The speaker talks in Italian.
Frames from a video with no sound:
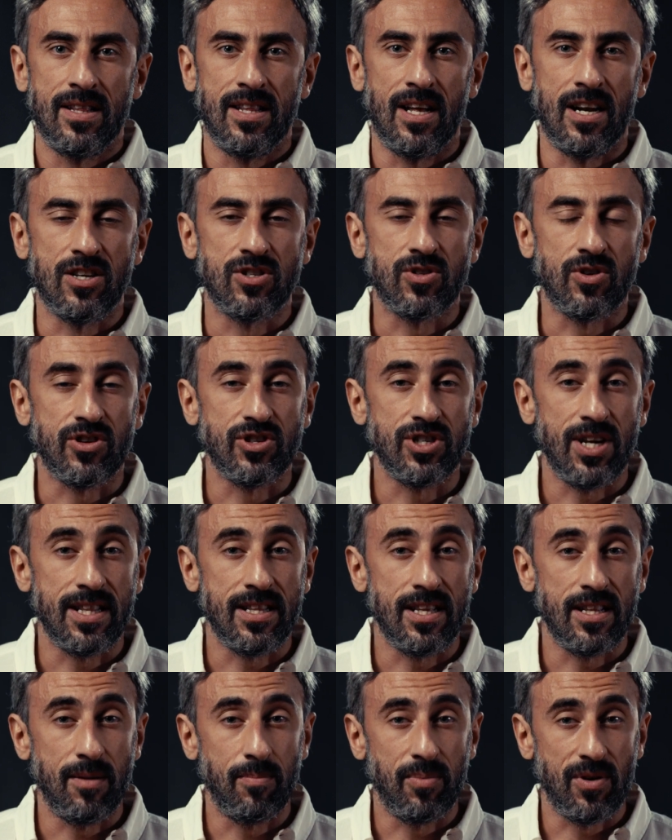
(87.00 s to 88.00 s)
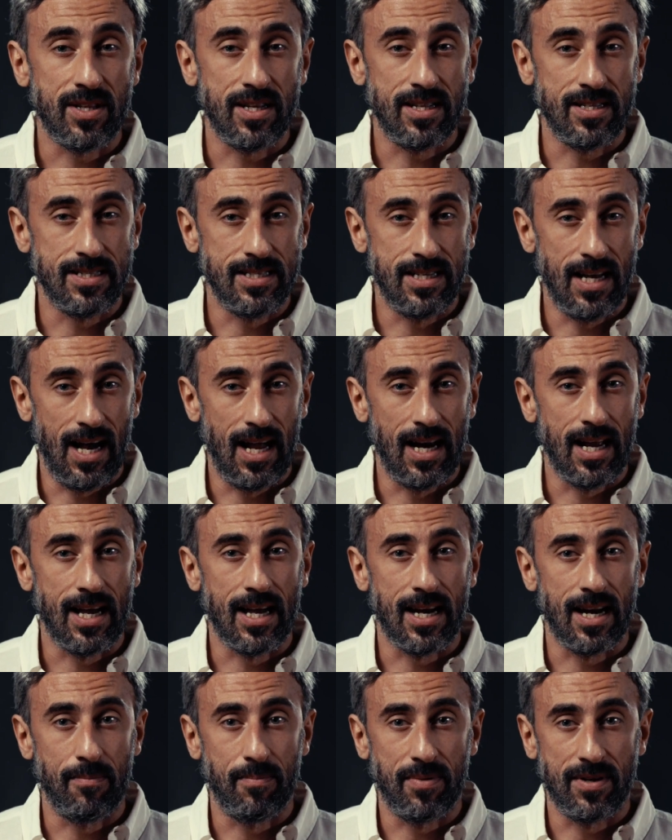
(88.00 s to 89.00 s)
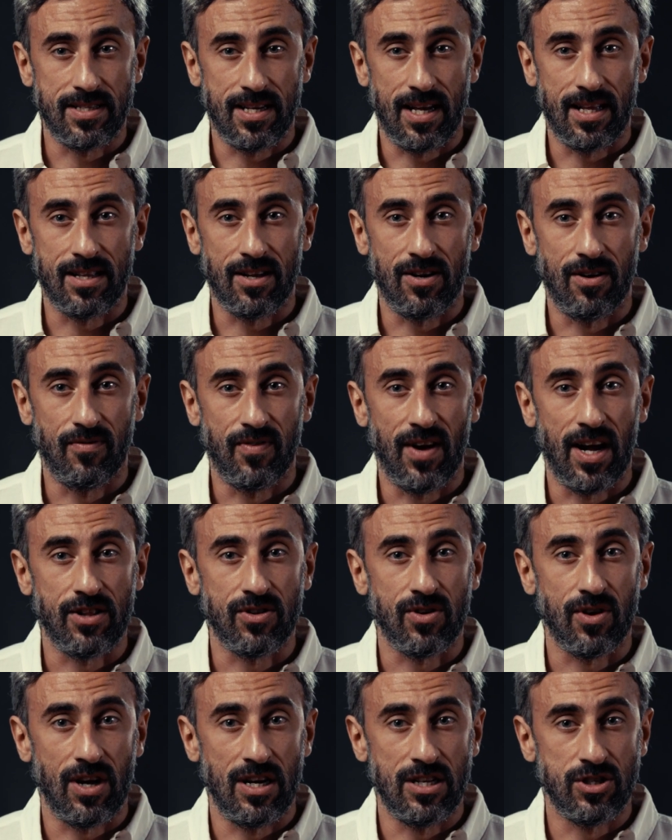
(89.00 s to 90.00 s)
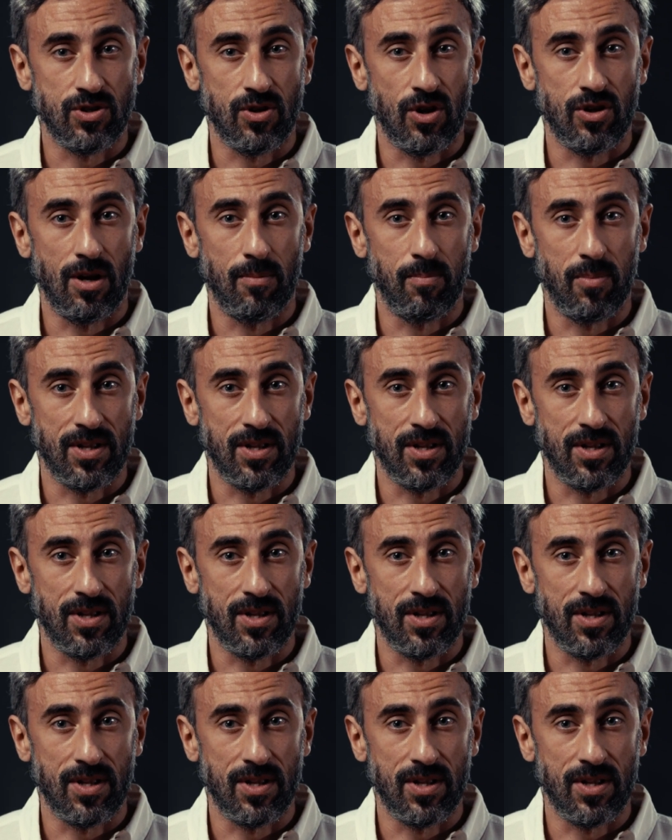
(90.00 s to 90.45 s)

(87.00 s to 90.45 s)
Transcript: delle sorgenti di potenziale che rappresentano il fatto che il sodio e il